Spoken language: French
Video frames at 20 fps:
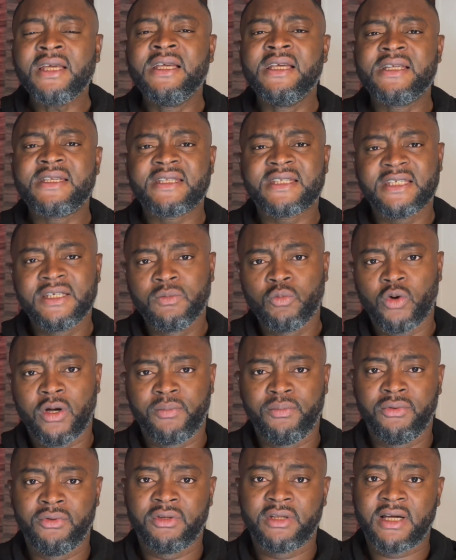et six
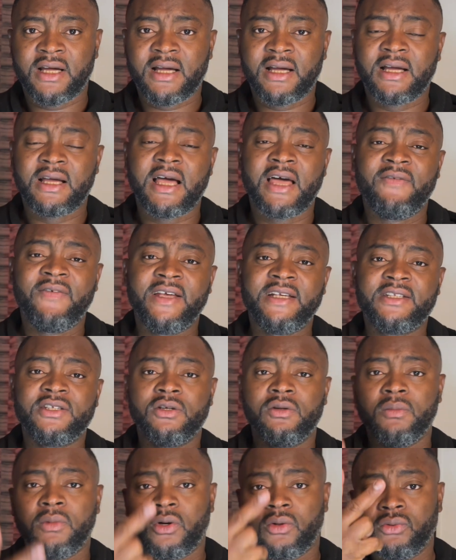mois plus tard, avec
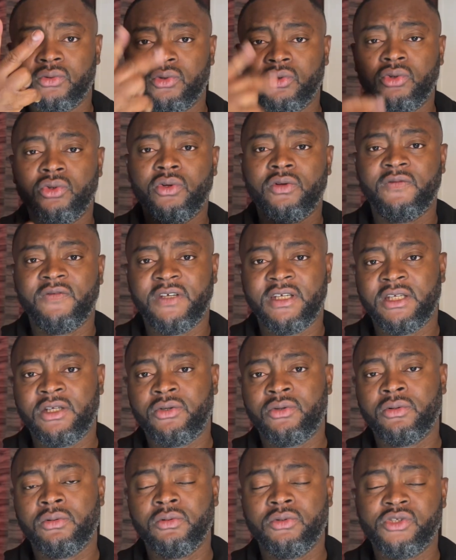seulement deux
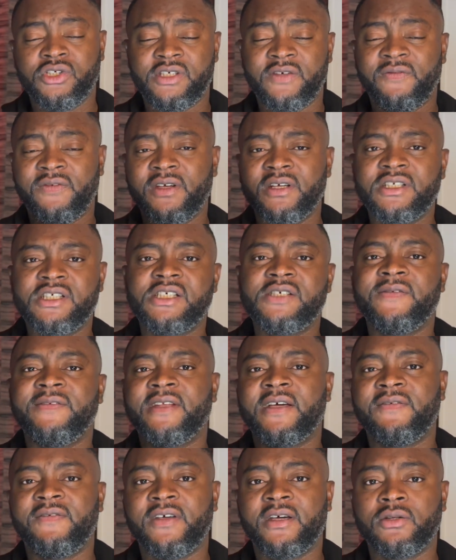véhicules, j'ai fait un chiffre
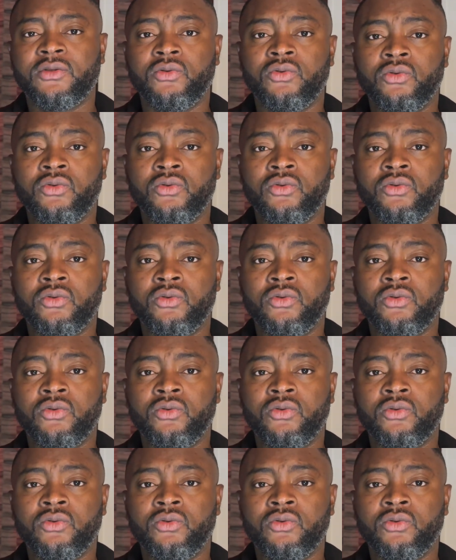d'affaires